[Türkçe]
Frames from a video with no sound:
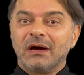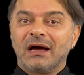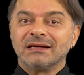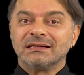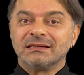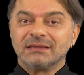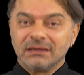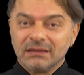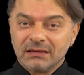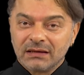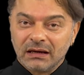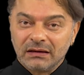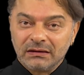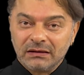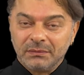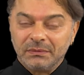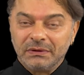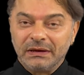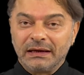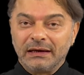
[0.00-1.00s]
hastalık
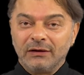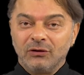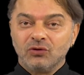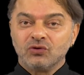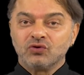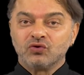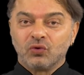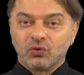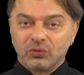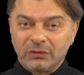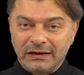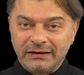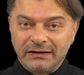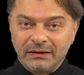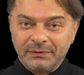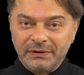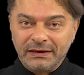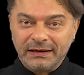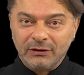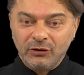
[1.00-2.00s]
anlamına geliyor, sorun
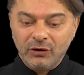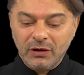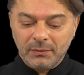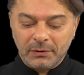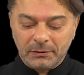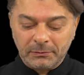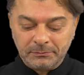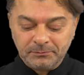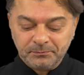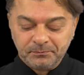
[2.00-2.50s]
anlamına geliyor ama